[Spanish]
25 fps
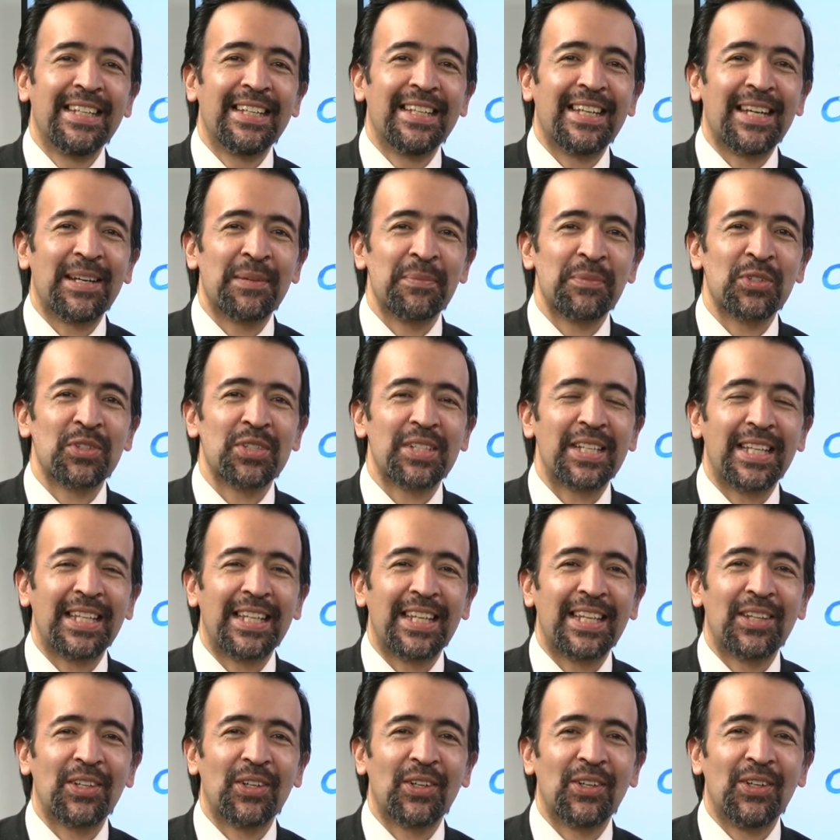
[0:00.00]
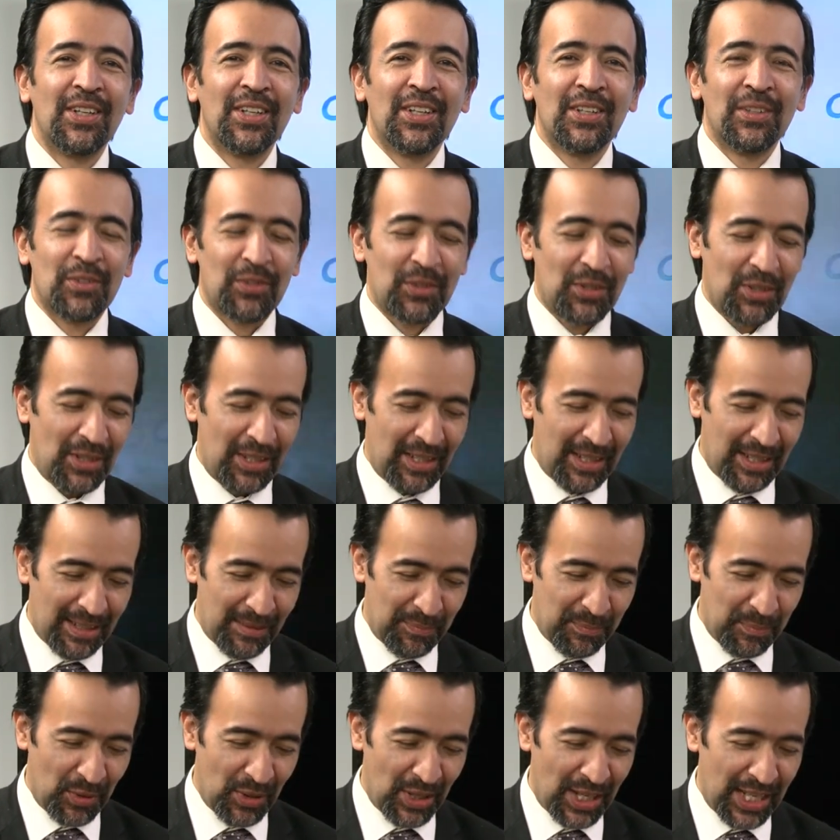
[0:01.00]
hemos tenido eh,
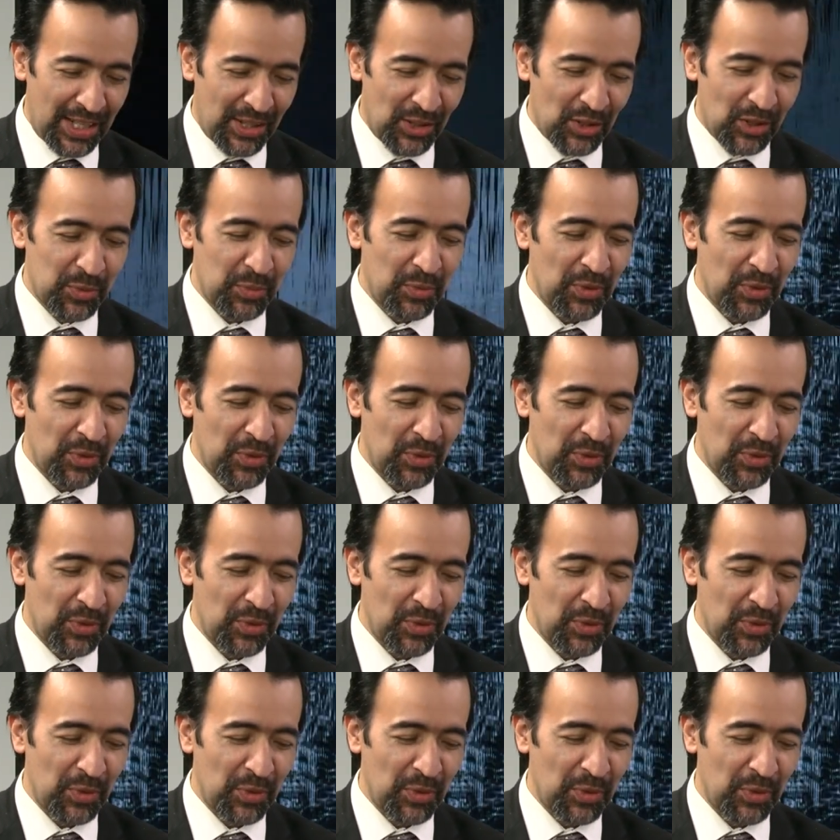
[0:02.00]
por ahí dos